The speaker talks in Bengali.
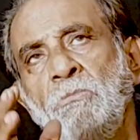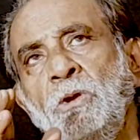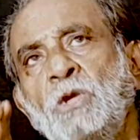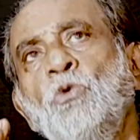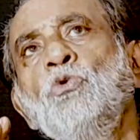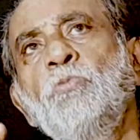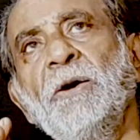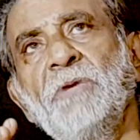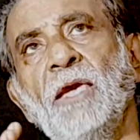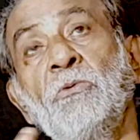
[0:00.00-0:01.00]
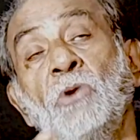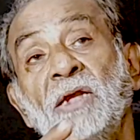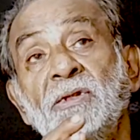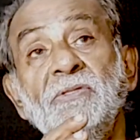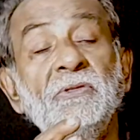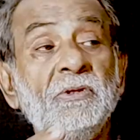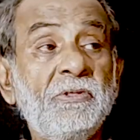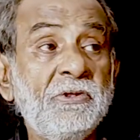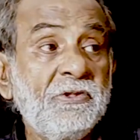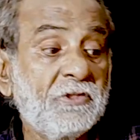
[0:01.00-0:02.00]
নিখুঁতভাবে এবং একটা
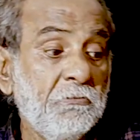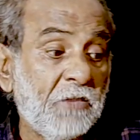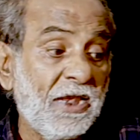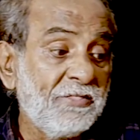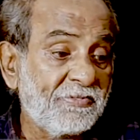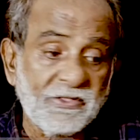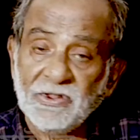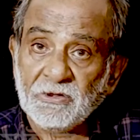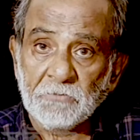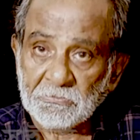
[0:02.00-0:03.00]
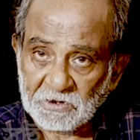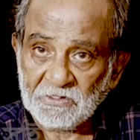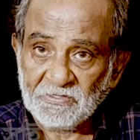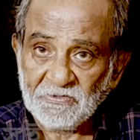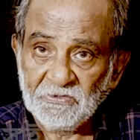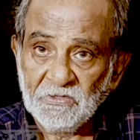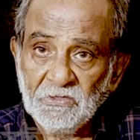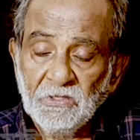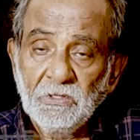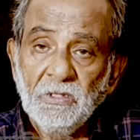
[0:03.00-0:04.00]
জিনিস কি ব্যালেন্সের একটা ব্যাপার আছে
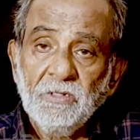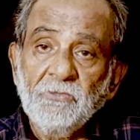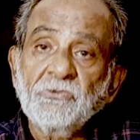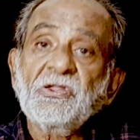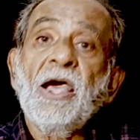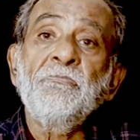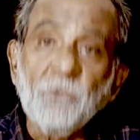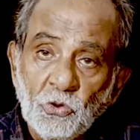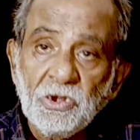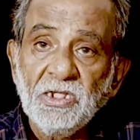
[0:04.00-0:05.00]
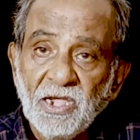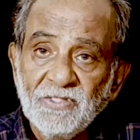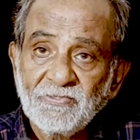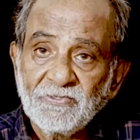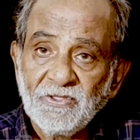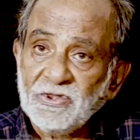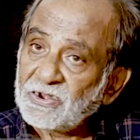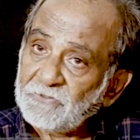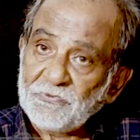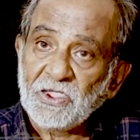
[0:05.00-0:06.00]
যেমন শাবনুর রিয়াজ এটা
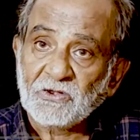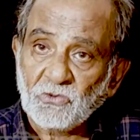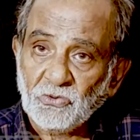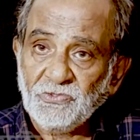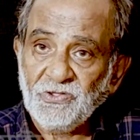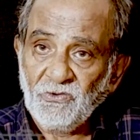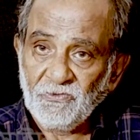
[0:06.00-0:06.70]
একটা ফ্যাক্টর ছিল